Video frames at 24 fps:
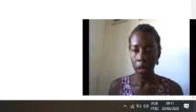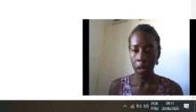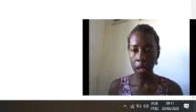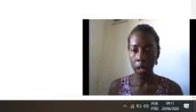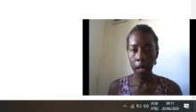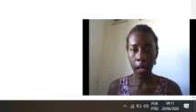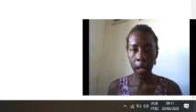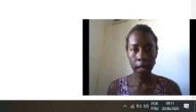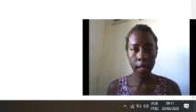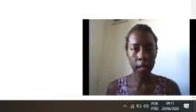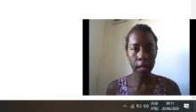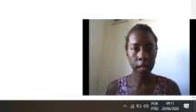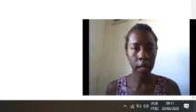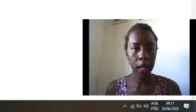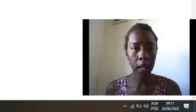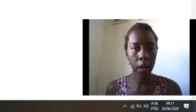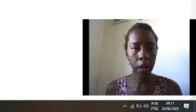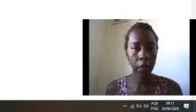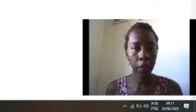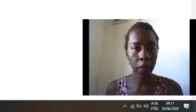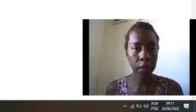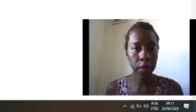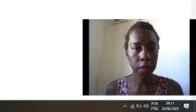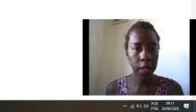E aqui
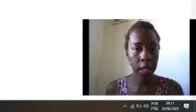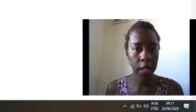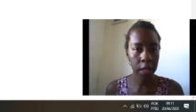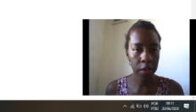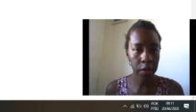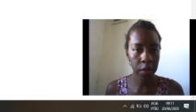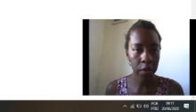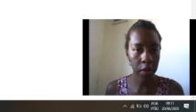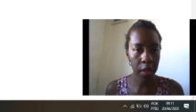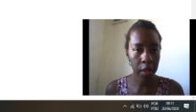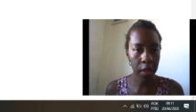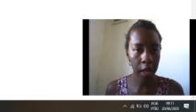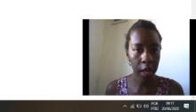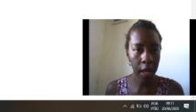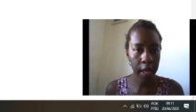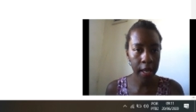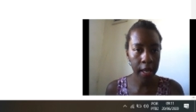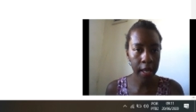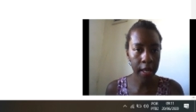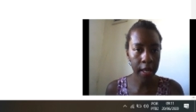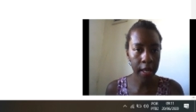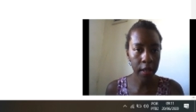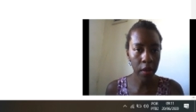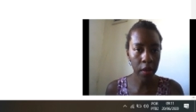eu vou selecionar
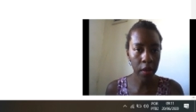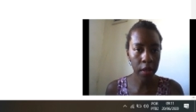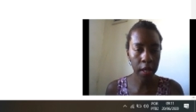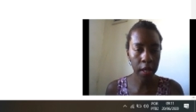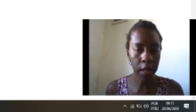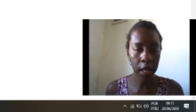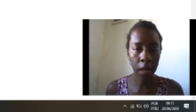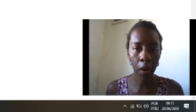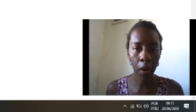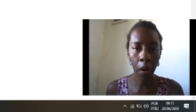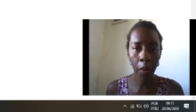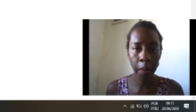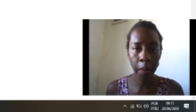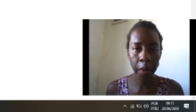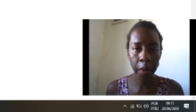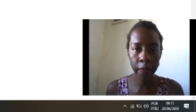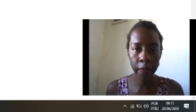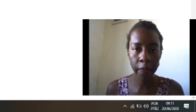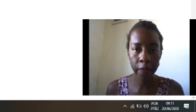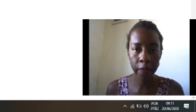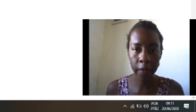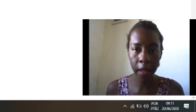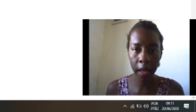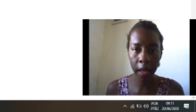ele, que eu quero
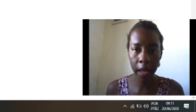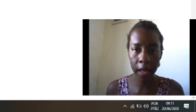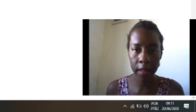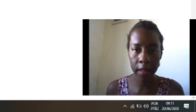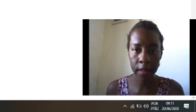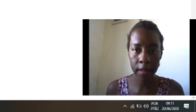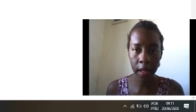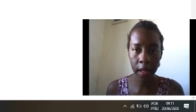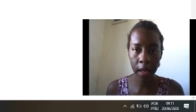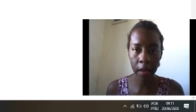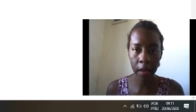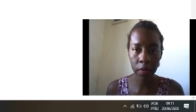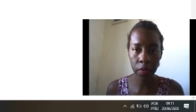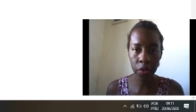aumentar, tá?